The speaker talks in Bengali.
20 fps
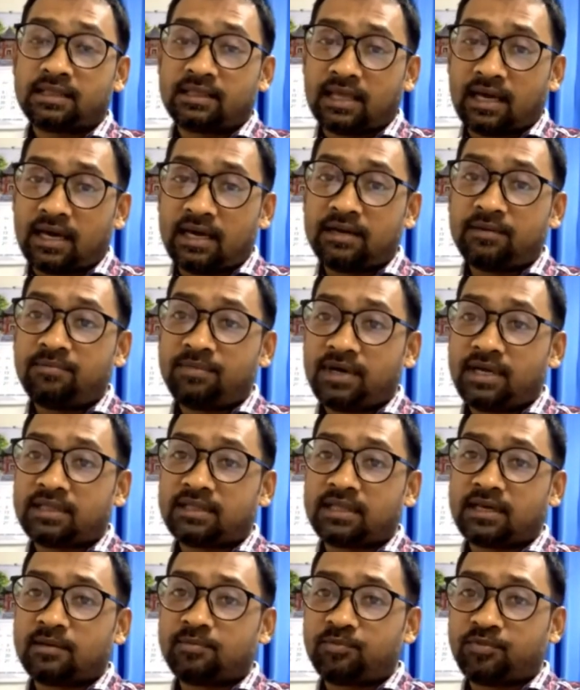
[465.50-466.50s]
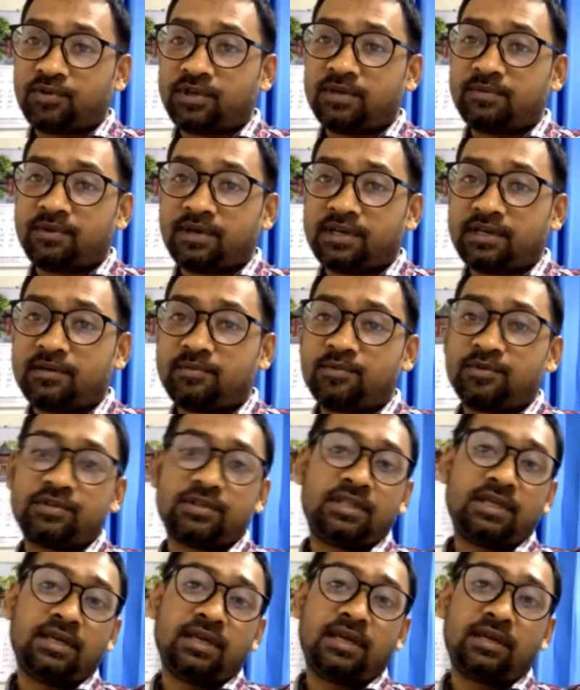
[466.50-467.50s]
তার বা তার পরিবারের
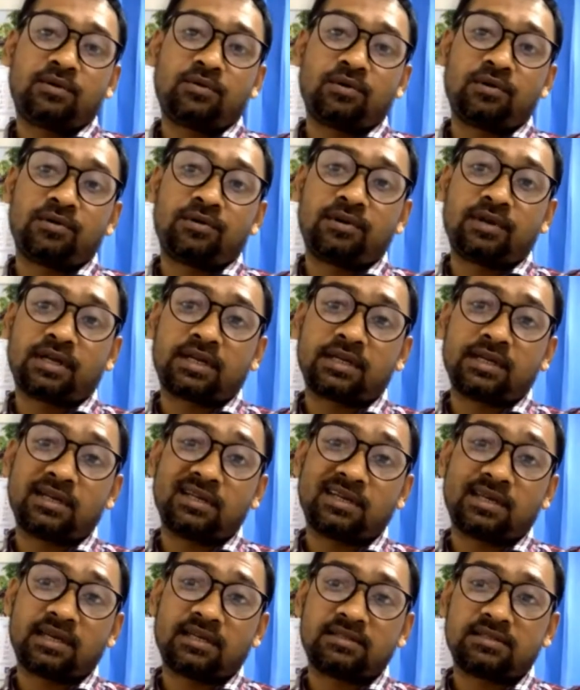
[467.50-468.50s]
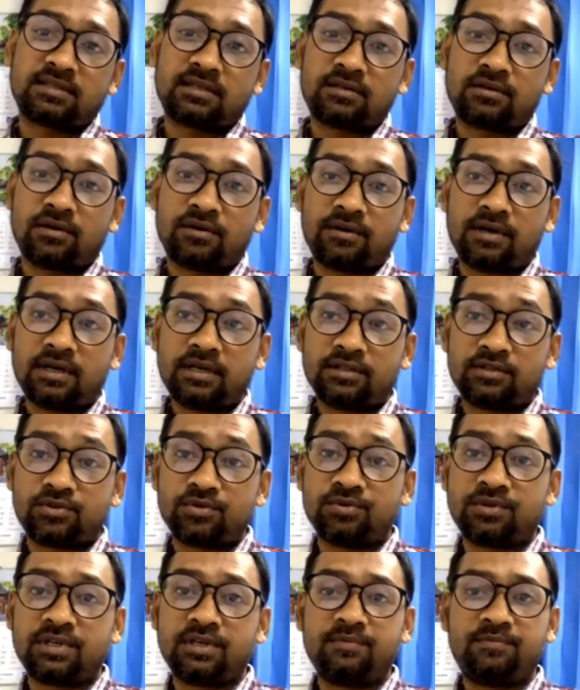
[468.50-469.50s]
মধ্যে এই কোলোরেক্টাল ক্যান্সার হওয়ার
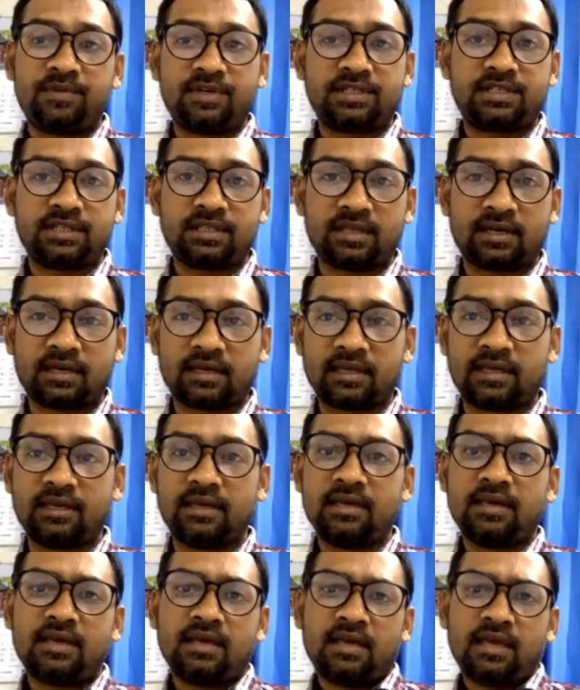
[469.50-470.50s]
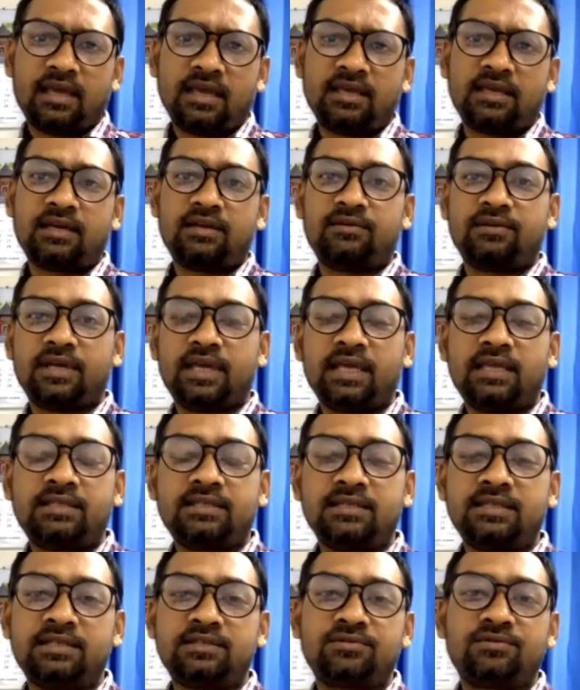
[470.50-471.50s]
ঝুঁকি বেশি থাকে এই গেল এই
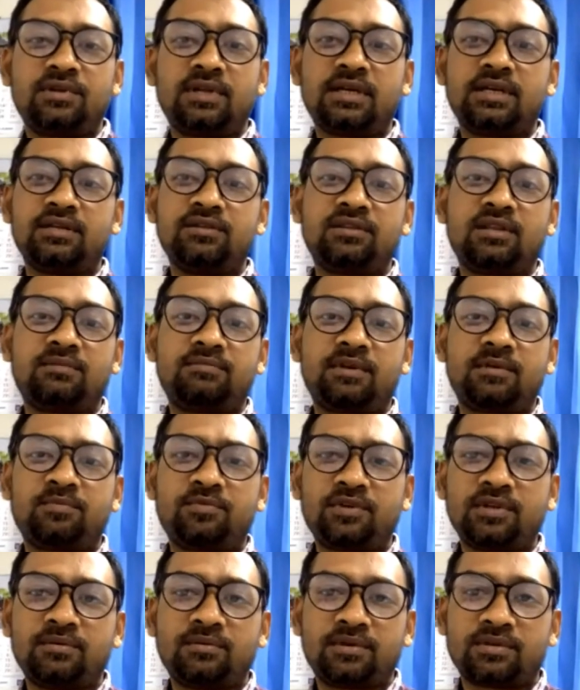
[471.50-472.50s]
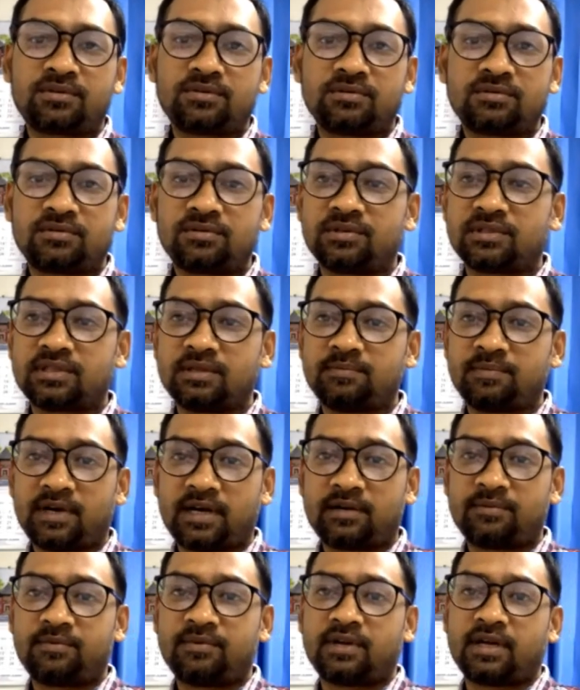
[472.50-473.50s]
জিনিসগুলো কিন্তু আমরা পরিবর্তন করতে
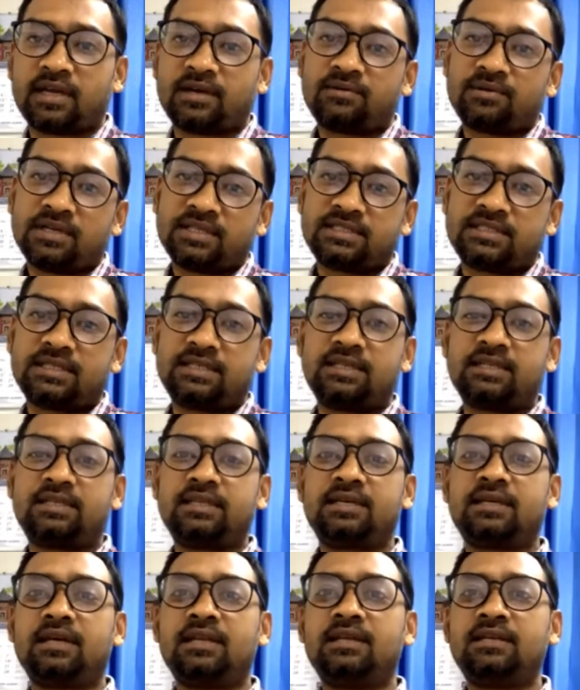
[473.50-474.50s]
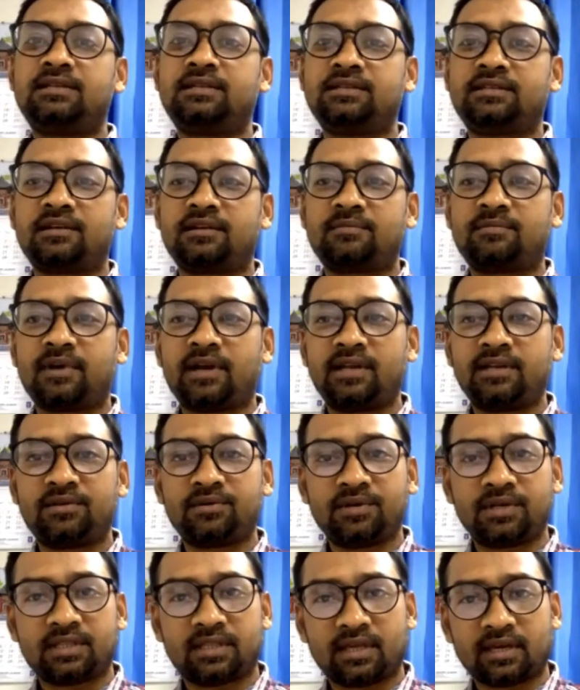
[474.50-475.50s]
পারবো না এগুলো জেনেটিক্যালি ডিটারমাইন্ড
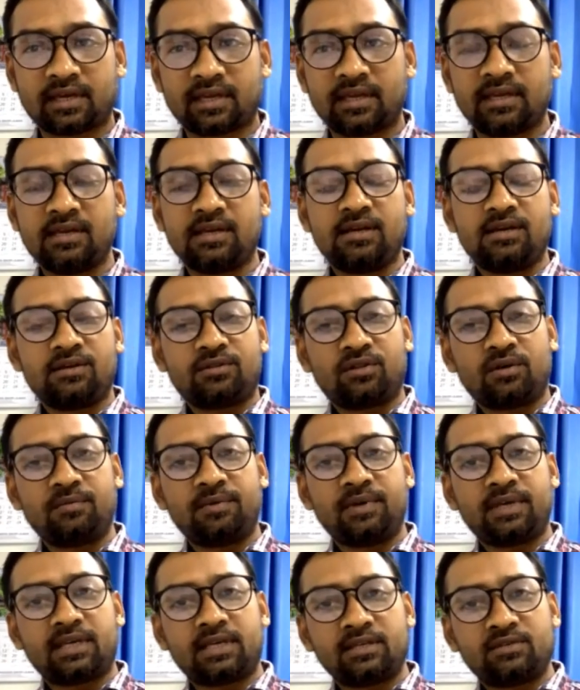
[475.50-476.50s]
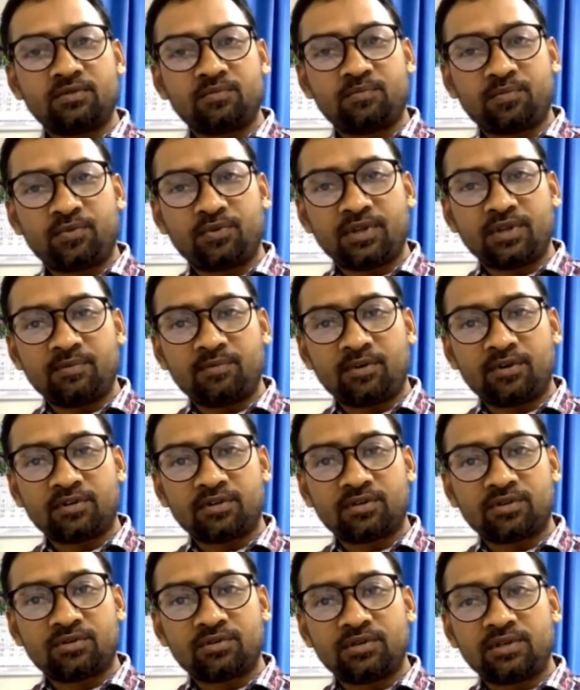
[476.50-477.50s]
হয়ে থাকে তবে কিছু
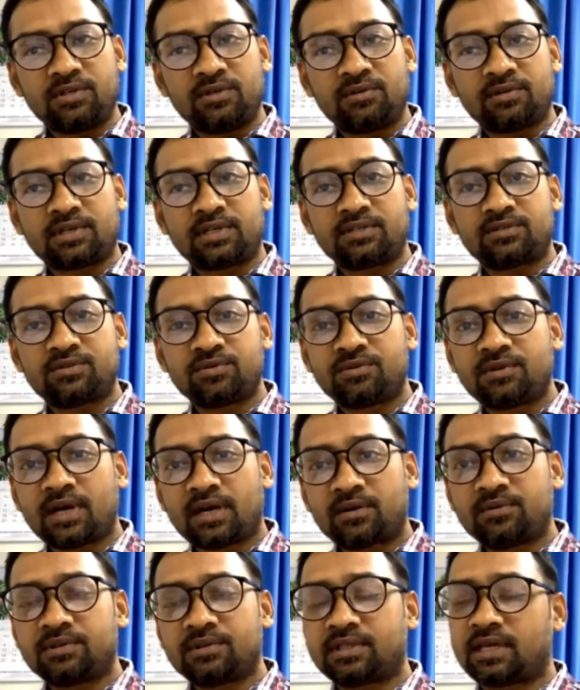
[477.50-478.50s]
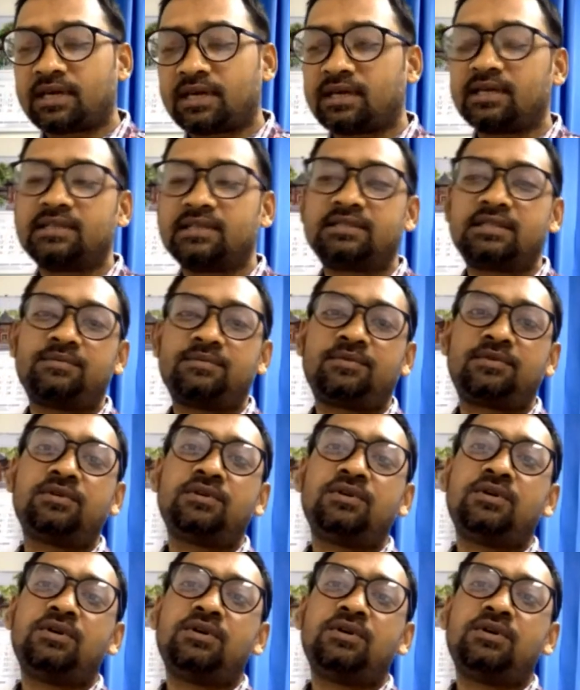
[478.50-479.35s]
পরিবর্তনীয় কিছু কারণ থাকে যেমন